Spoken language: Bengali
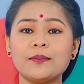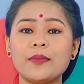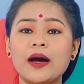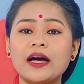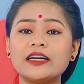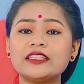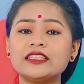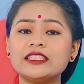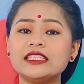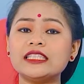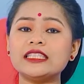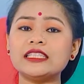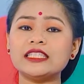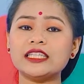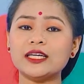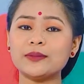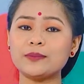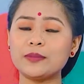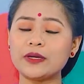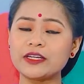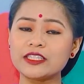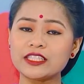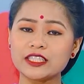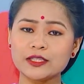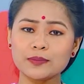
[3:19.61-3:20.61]
মাসিক নিয়ে
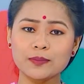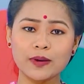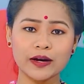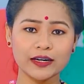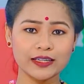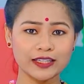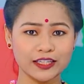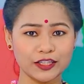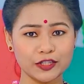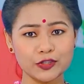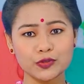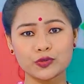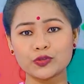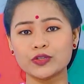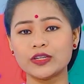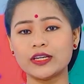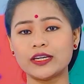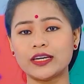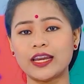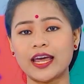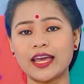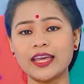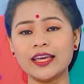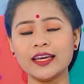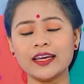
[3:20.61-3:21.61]
বেশিরভাগ
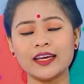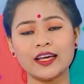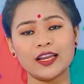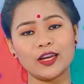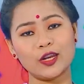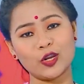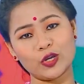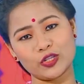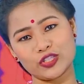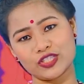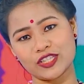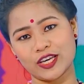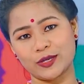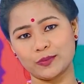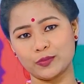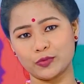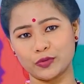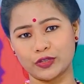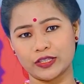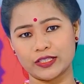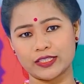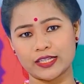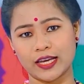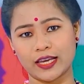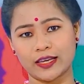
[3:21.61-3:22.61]
কিশোরীরাই লজ্জায়
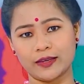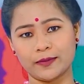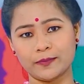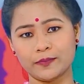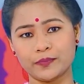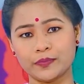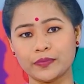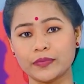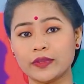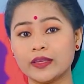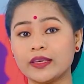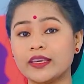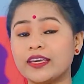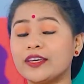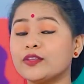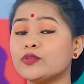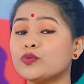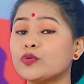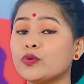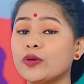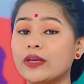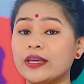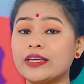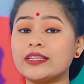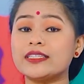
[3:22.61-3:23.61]
পড়ে যায়
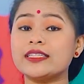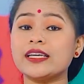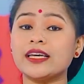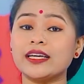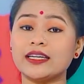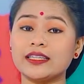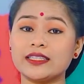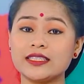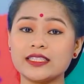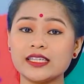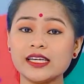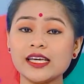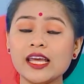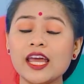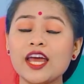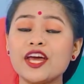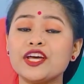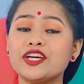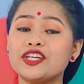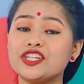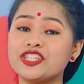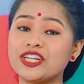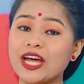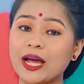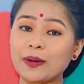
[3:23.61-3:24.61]
কিন্তু এটি একটি
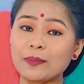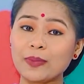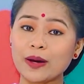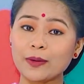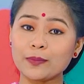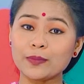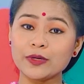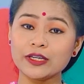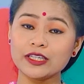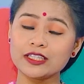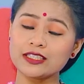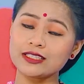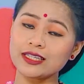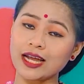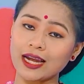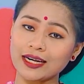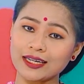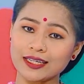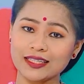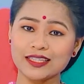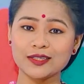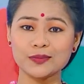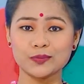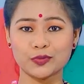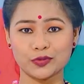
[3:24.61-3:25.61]
স্বাভাবিক
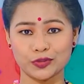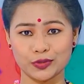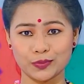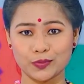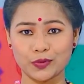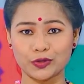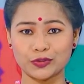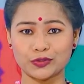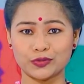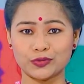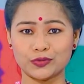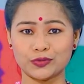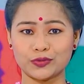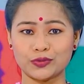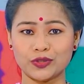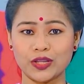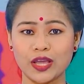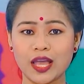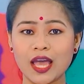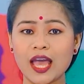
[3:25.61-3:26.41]
শারীরিক পরিবর্তন